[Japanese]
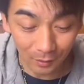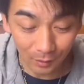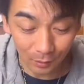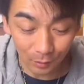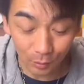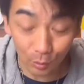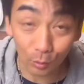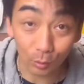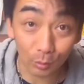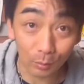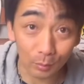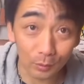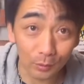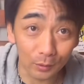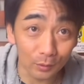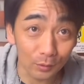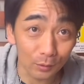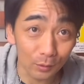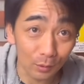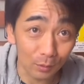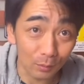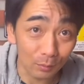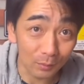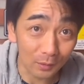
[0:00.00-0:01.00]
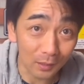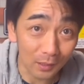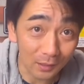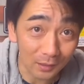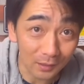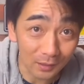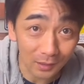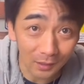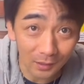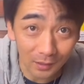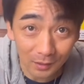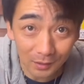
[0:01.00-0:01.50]
腰部、腰部
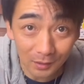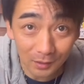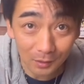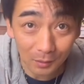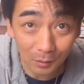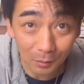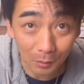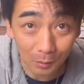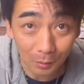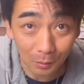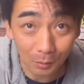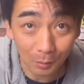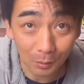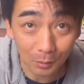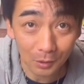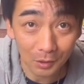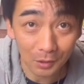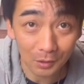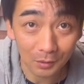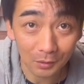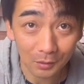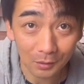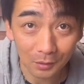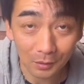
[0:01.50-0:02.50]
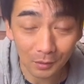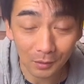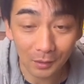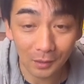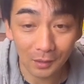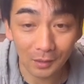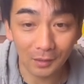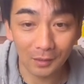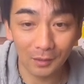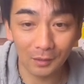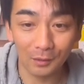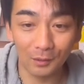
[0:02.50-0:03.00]
完成です。この腰の、
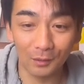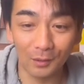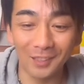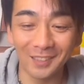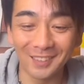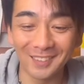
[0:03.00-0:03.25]
あの